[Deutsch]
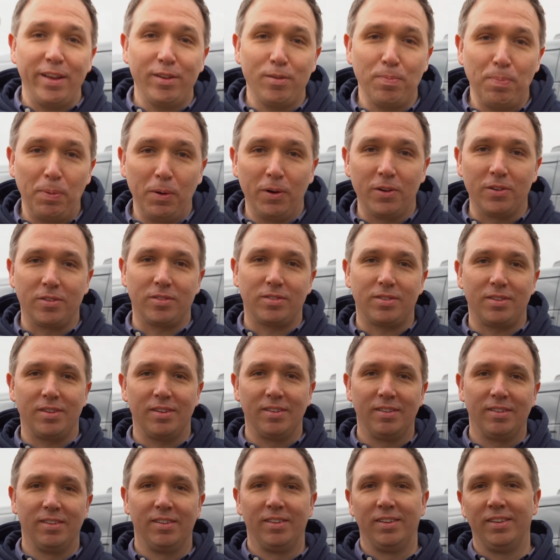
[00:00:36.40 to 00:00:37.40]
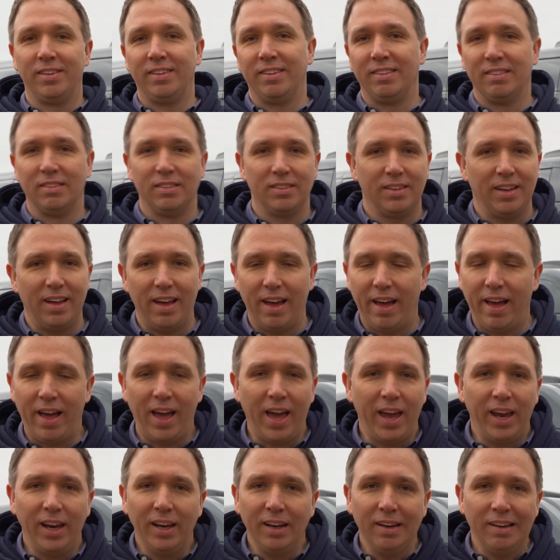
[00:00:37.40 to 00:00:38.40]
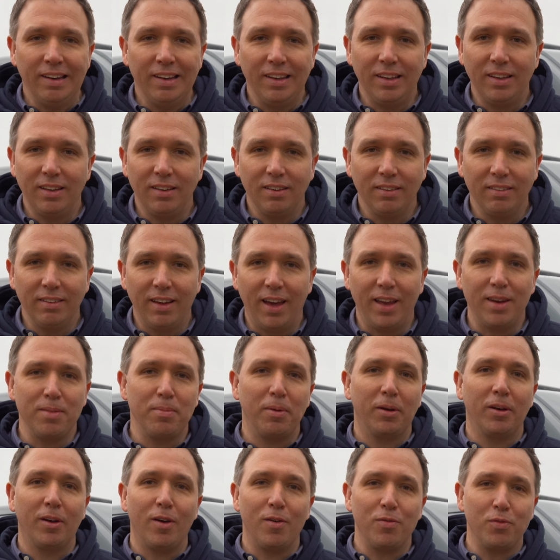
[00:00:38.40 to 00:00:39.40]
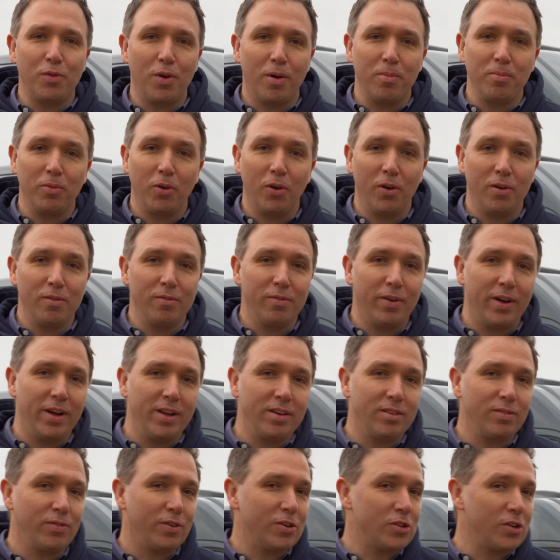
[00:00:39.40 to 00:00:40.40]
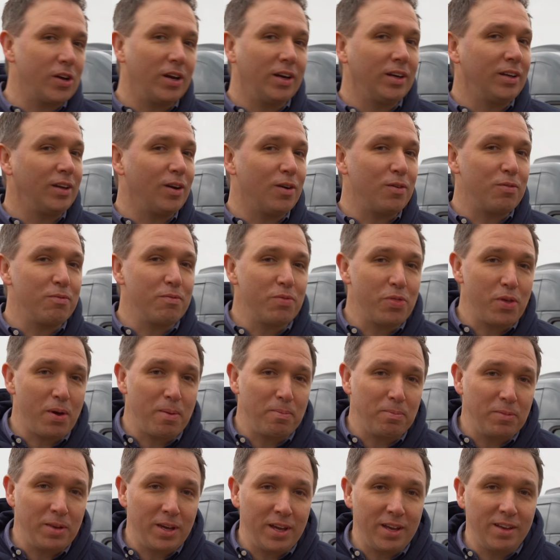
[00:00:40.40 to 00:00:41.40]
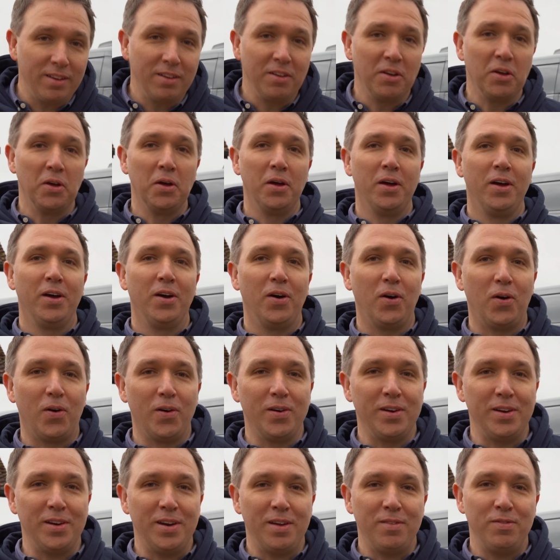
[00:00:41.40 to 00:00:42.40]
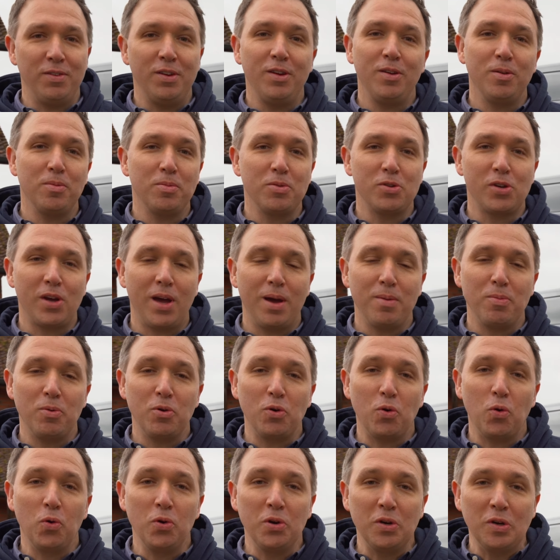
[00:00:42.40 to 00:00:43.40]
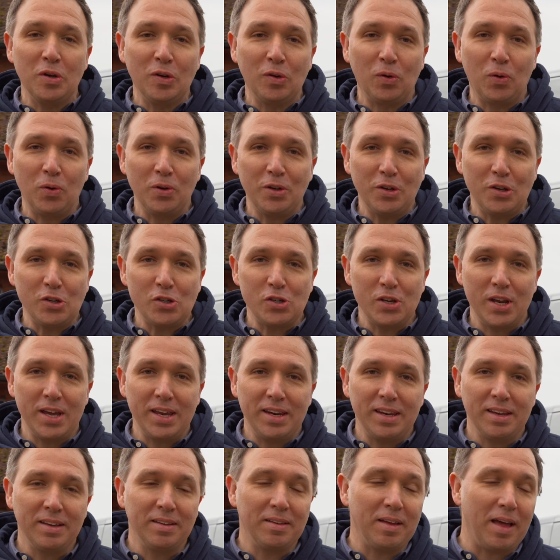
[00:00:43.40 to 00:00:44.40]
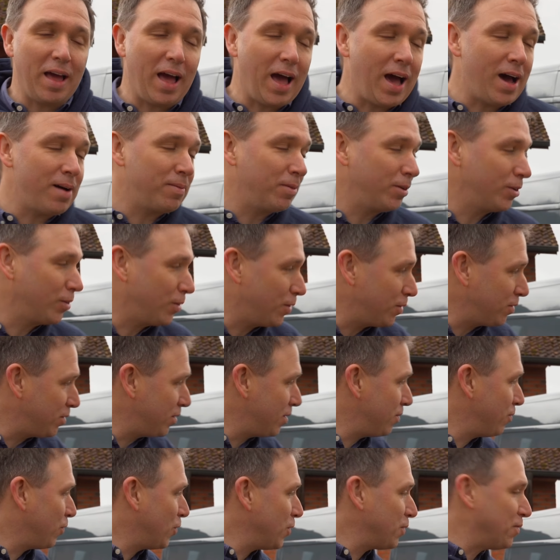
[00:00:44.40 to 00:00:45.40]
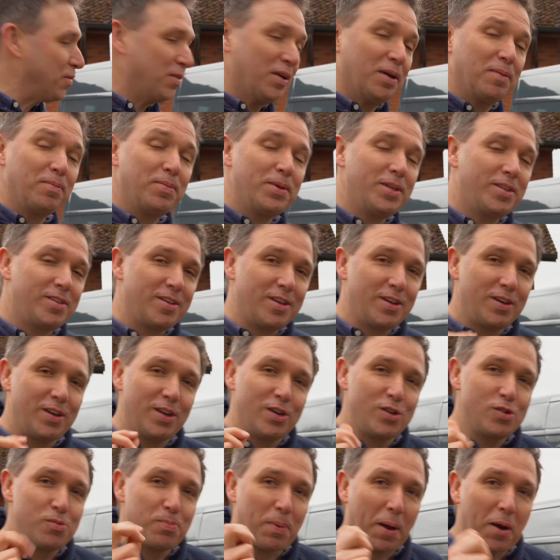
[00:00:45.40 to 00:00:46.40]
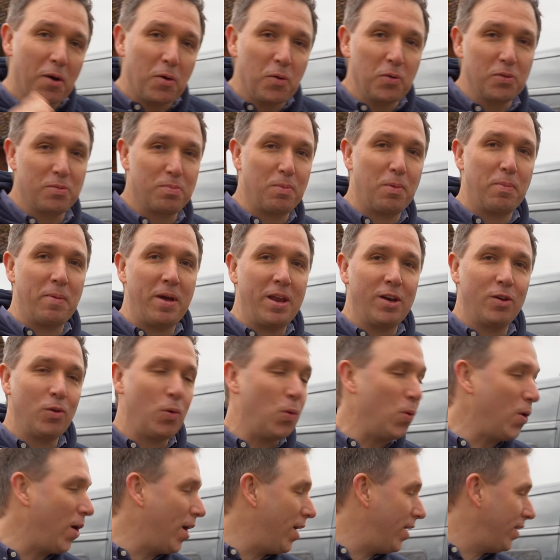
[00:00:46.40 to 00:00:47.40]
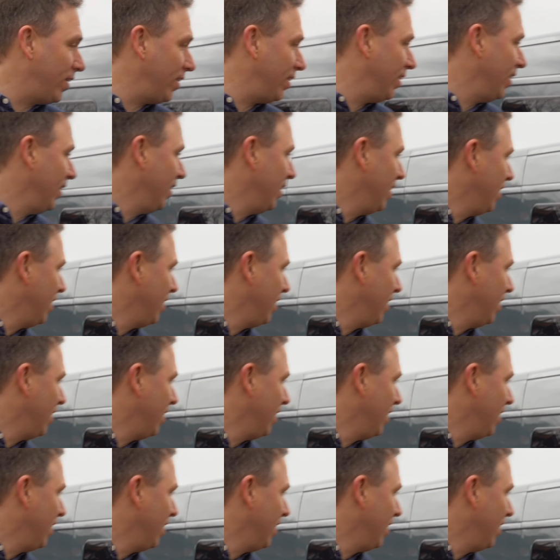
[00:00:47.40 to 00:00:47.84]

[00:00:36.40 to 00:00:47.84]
S Plus. Eigentlich hätte man drauf kommen können, weil es wahrscheinlich auf dem Thumbnail und in der Videobeschreibung unten drunter steht. Aber trotzdem wollten wir ein bisschen den Spannungsmoment hochhalten.